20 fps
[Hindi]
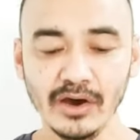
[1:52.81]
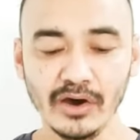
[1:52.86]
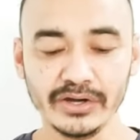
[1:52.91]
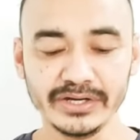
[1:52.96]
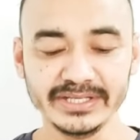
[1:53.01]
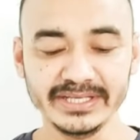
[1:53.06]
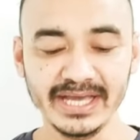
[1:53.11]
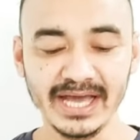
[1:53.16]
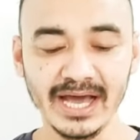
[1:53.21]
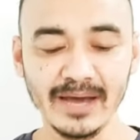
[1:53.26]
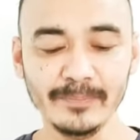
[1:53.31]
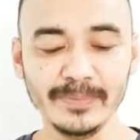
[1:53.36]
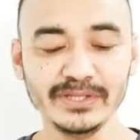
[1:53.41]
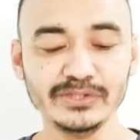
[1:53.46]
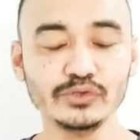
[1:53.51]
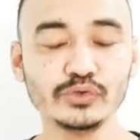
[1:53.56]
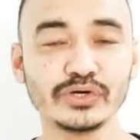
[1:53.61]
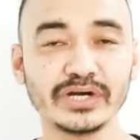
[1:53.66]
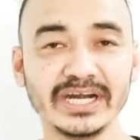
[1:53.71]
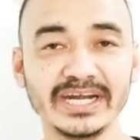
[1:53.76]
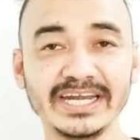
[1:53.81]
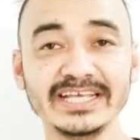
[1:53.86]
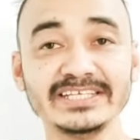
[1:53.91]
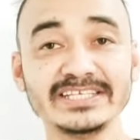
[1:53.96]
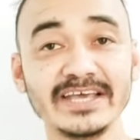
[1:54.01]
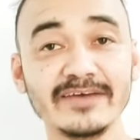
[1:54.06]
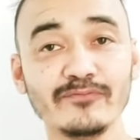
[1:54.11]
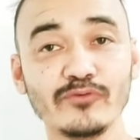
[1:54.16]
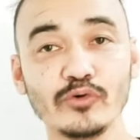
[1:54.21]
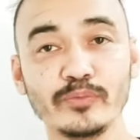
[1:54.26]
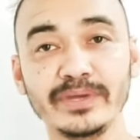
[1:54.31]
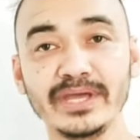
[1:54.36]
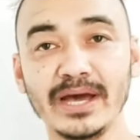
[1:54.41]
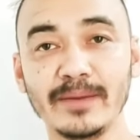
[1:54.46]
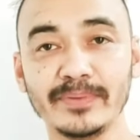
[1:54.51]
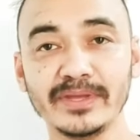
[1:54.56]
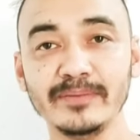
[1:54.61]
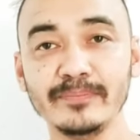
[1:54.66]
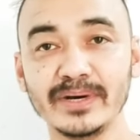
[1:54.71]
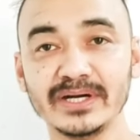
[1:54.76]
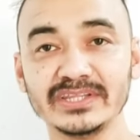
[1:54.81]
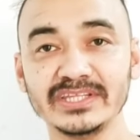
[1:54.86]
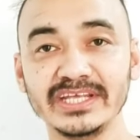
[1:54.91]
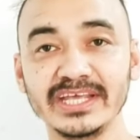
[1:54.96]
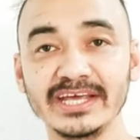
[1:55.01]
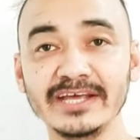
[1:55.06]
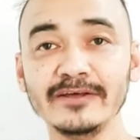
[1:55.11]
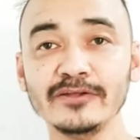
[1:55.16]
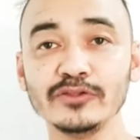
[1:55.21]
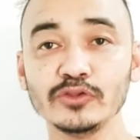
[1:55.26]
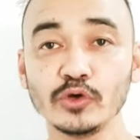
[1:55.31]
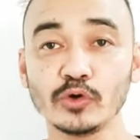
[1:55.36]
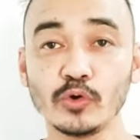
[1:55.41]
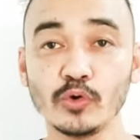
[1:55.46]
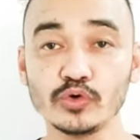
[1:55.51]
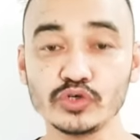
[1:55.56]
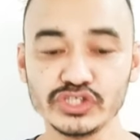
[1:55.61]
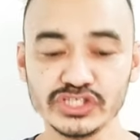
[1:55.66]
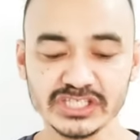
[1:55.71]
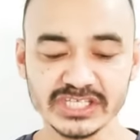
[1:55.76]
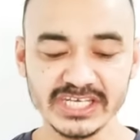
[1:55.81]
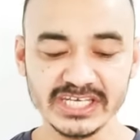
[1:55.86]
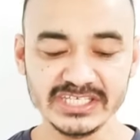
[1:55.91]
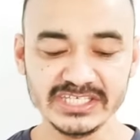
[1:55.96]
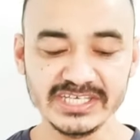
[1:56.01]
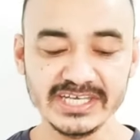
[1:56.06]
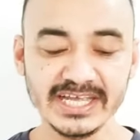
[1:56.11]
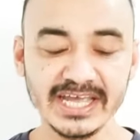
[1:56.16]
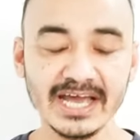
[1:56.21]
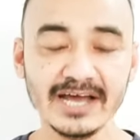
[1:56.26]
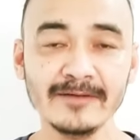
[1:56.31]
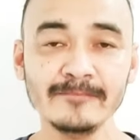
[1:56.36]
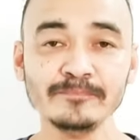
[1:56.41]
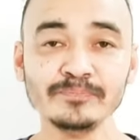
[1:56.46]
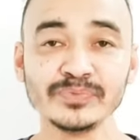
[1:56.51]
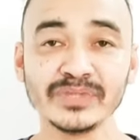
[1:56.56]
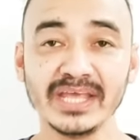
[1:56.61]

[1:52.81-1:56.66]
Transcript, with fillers: और यहाँ पे जो रेटिंग्स हैं वो भी आपकी बढ़ती है तो कोशिश कीजिएगा